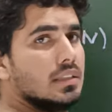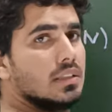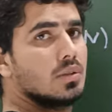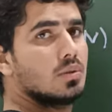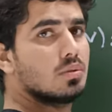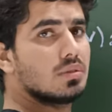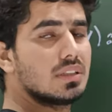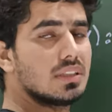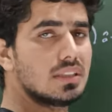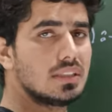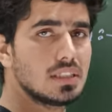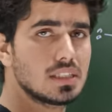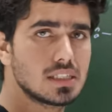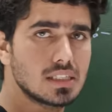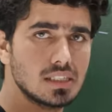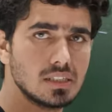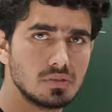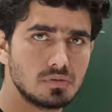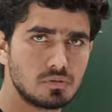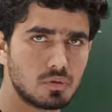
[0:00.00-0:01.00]
तो किसी न
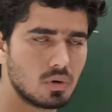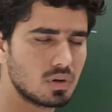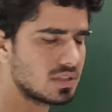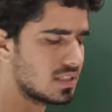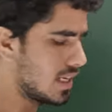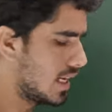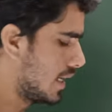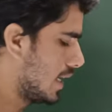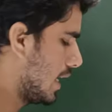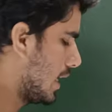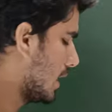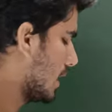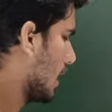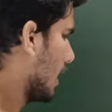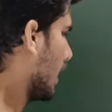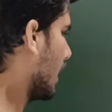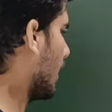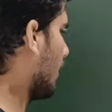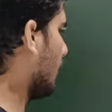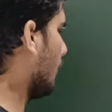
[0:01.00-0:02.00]
किसी फोर्स से अट्रैक्ट
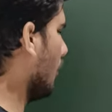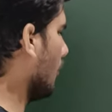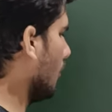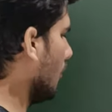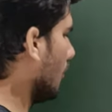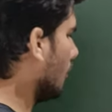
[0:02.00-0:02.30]
करेगा वो वो